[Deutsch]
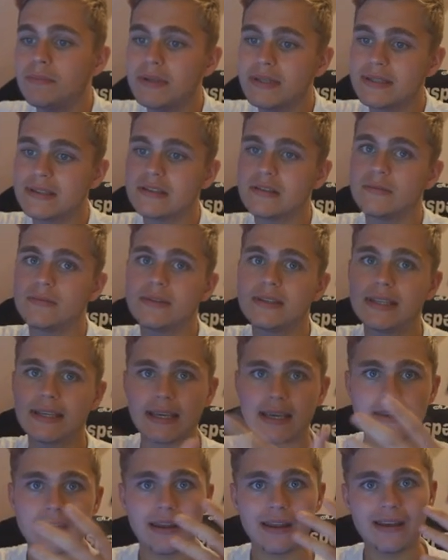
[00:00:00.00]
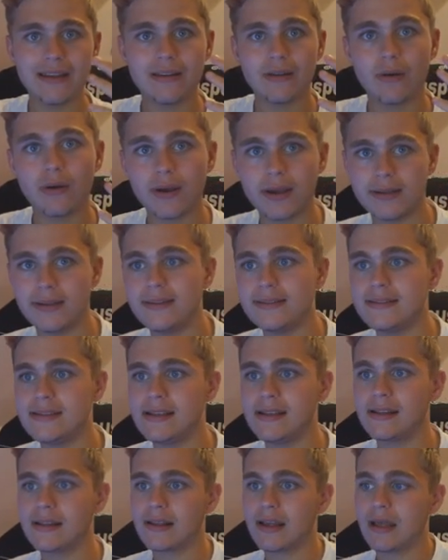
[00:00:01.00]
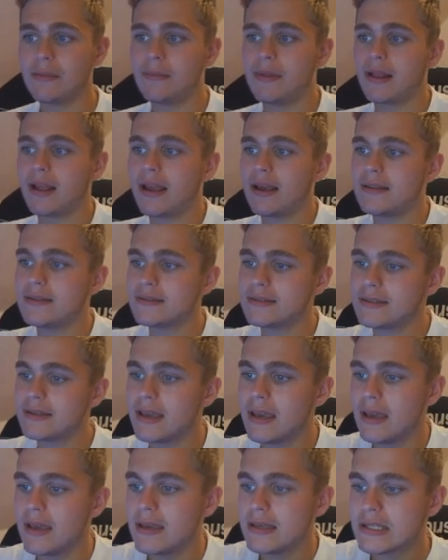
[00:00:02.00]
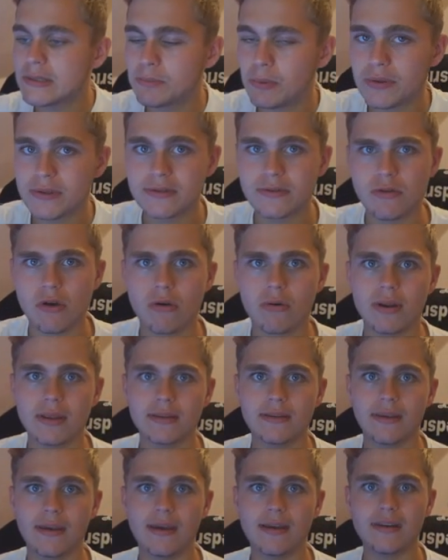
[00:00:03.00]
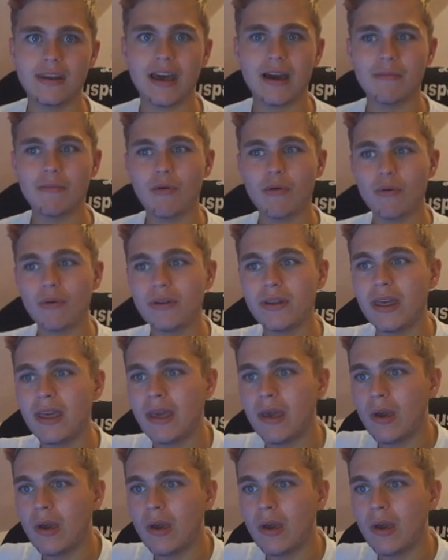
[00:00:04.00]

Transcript: bis zum Trainer hin organisieren kann. Man kann sich Sponsoring-Teilnahmen holen.